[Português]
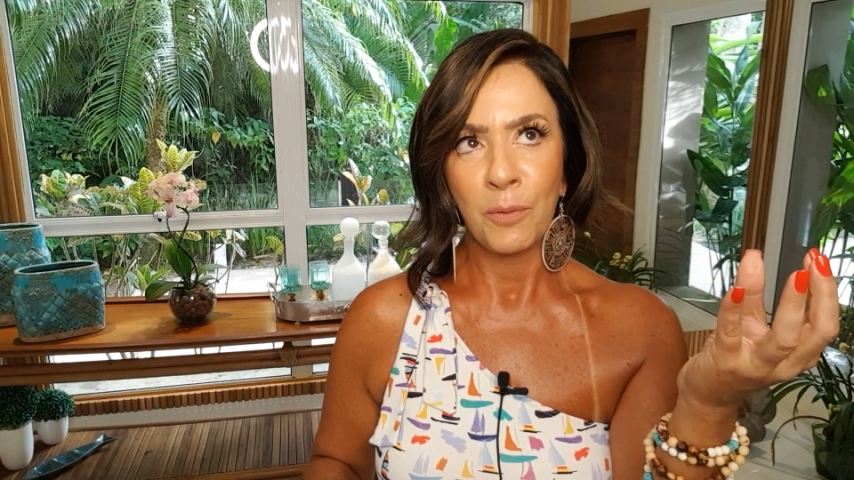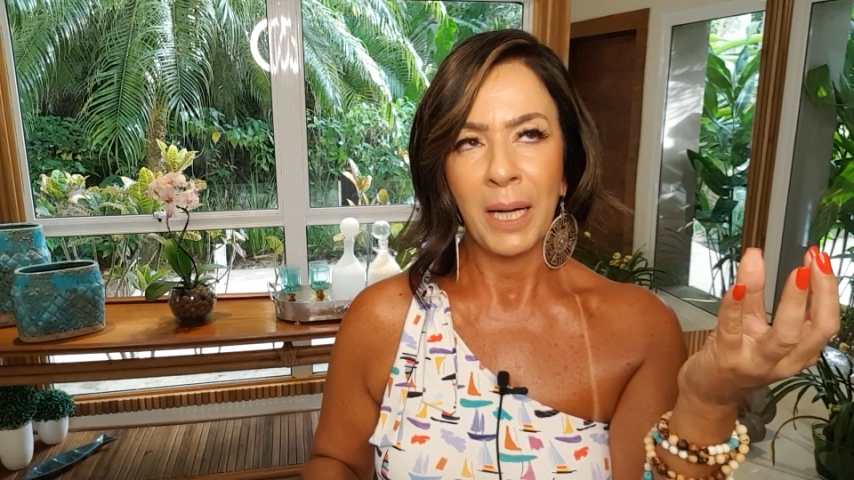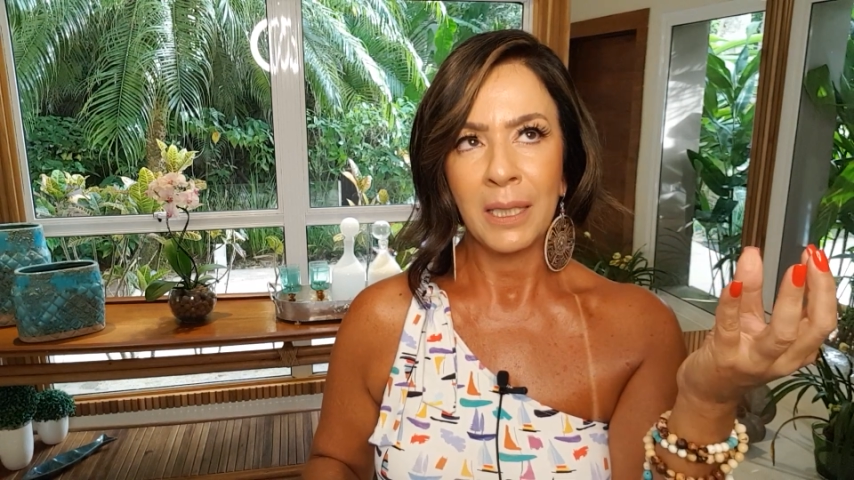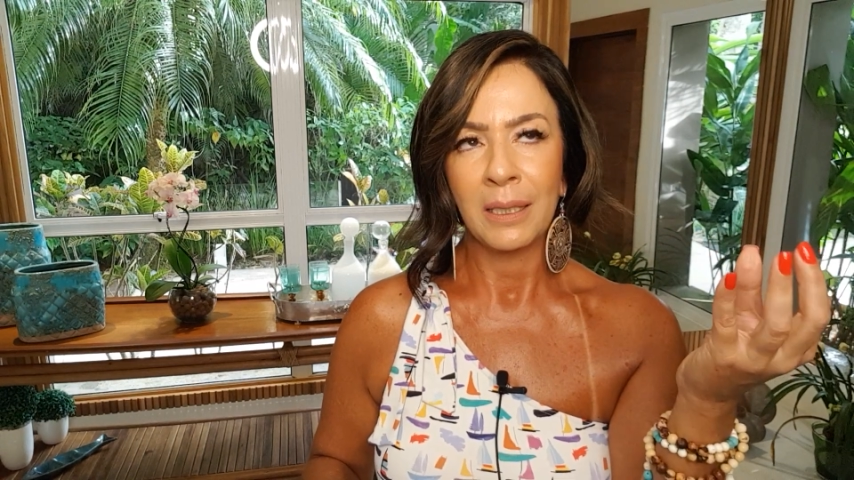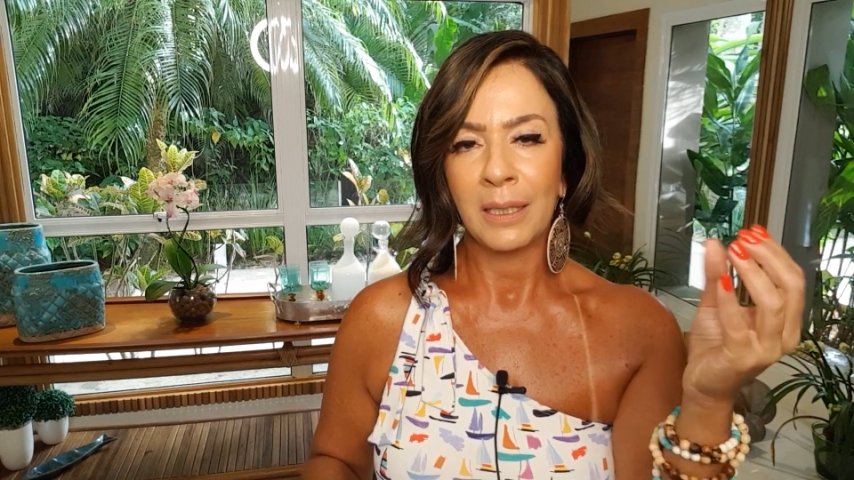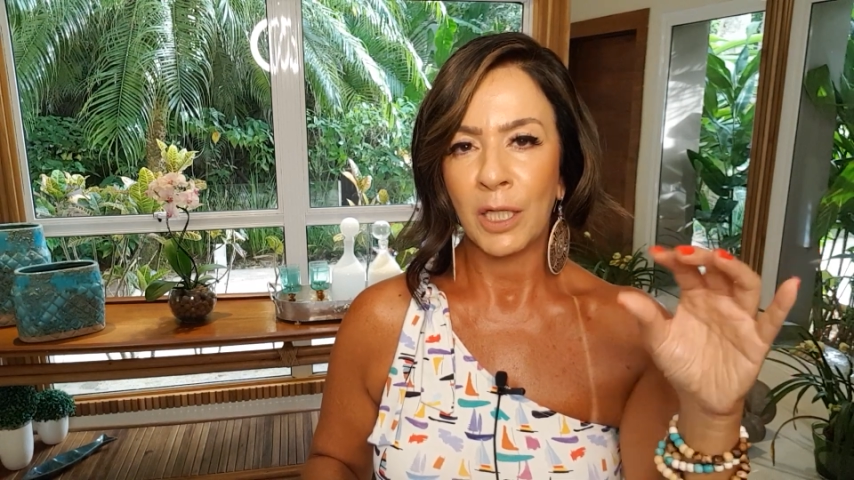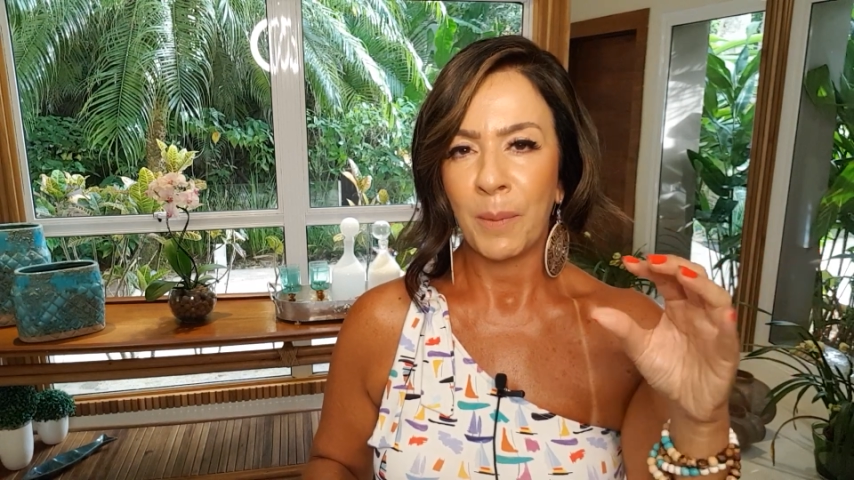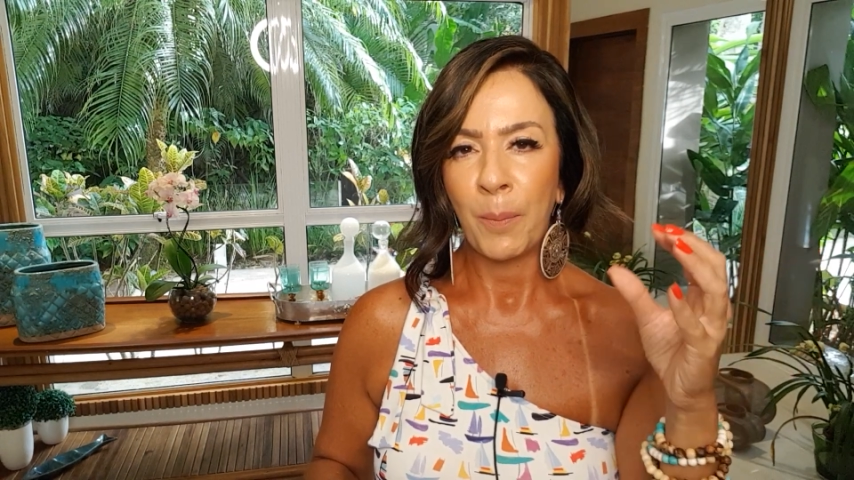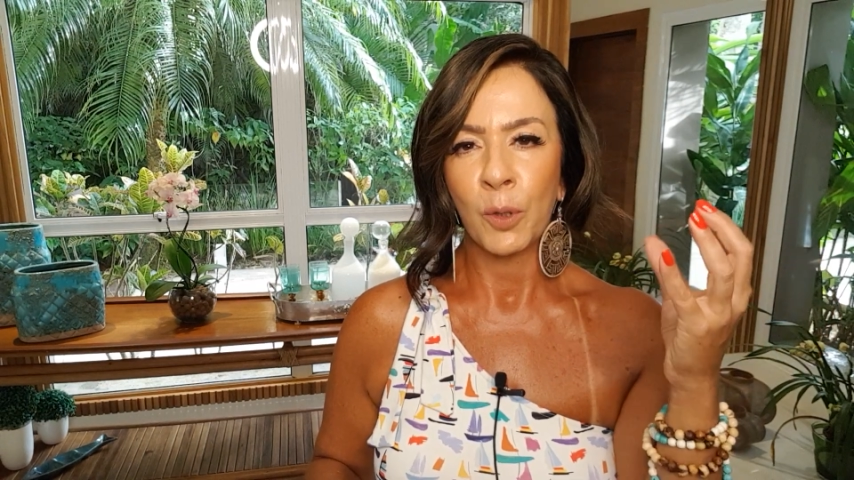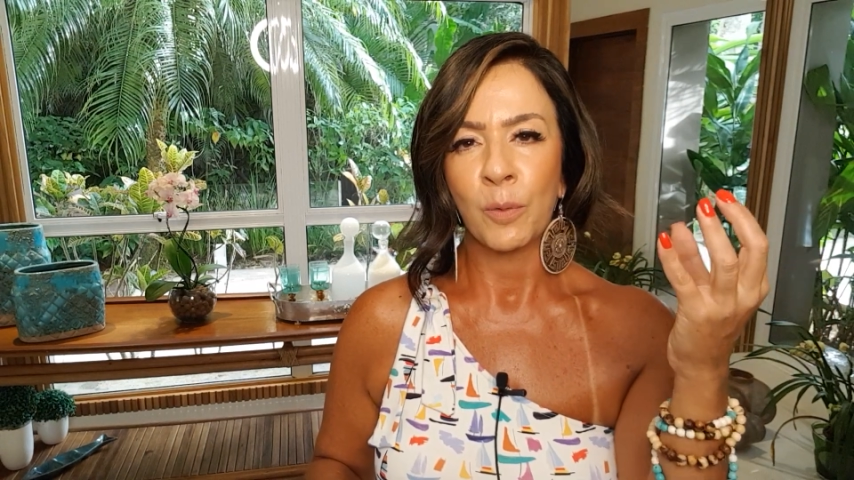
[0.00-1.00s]
bacana,
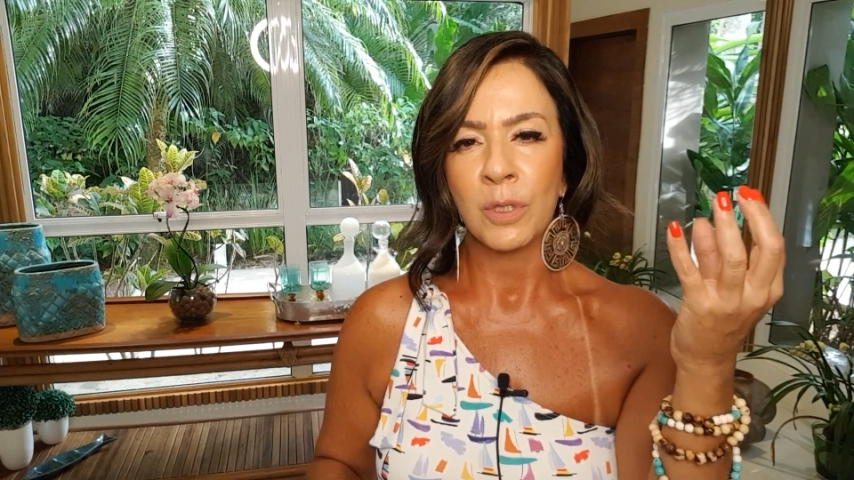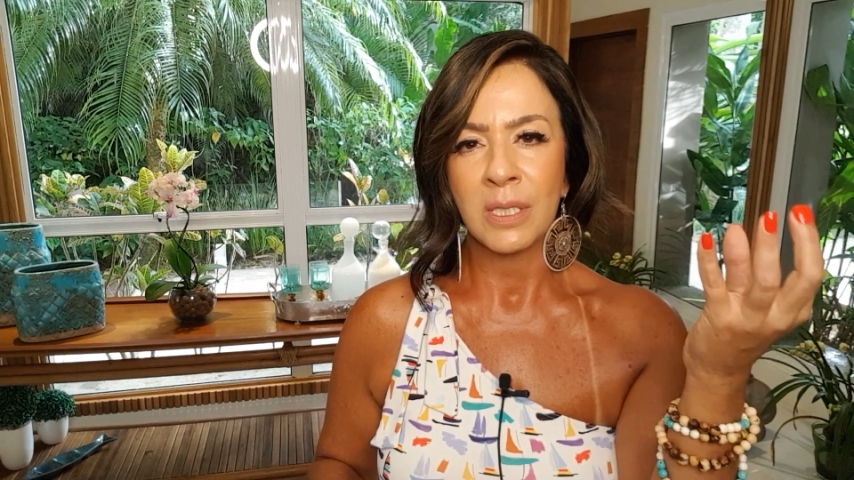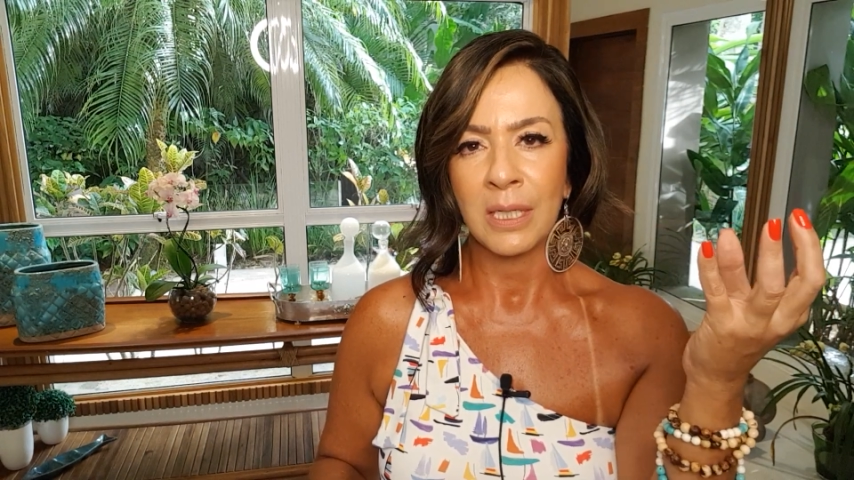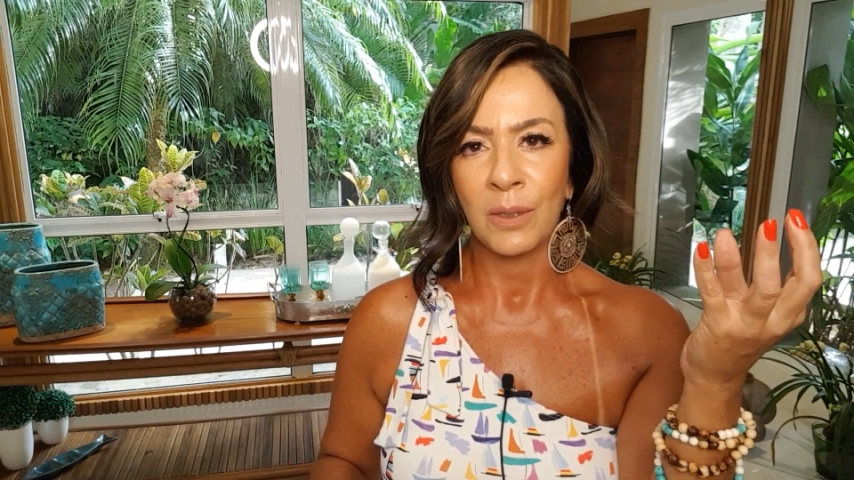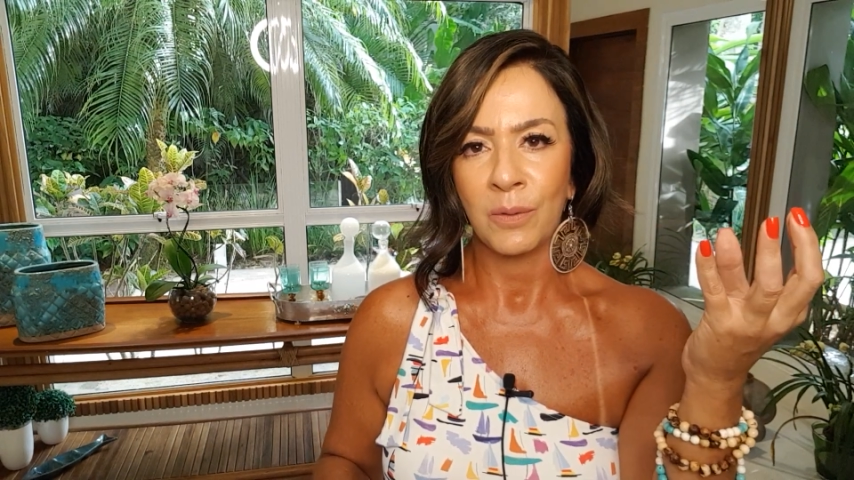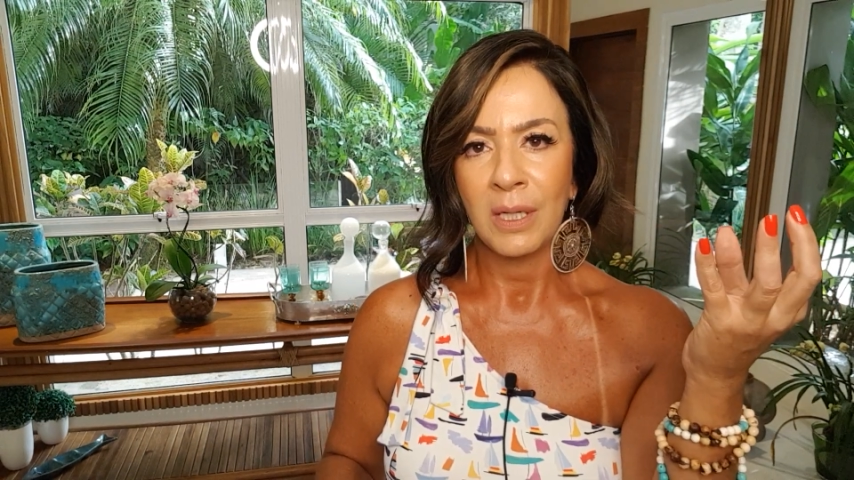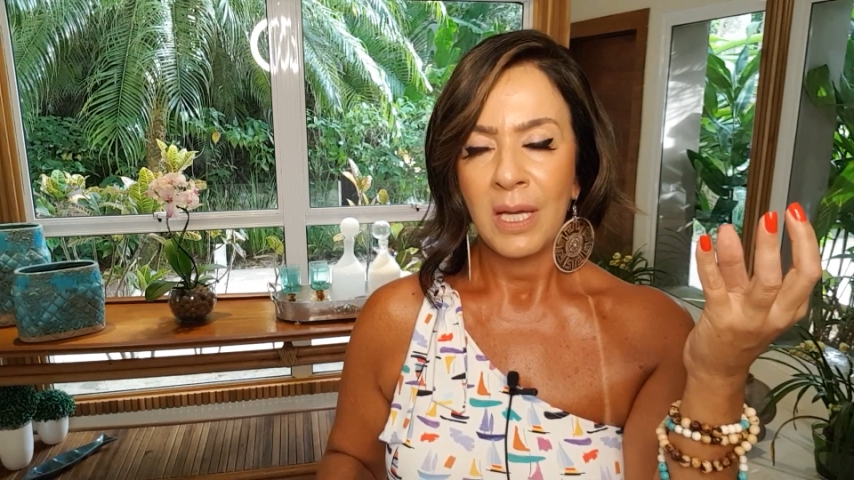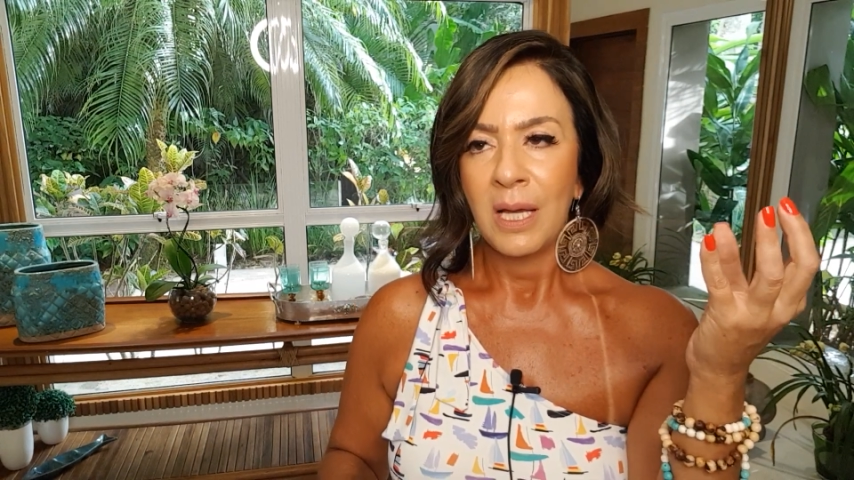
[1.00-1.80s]
uma promoção,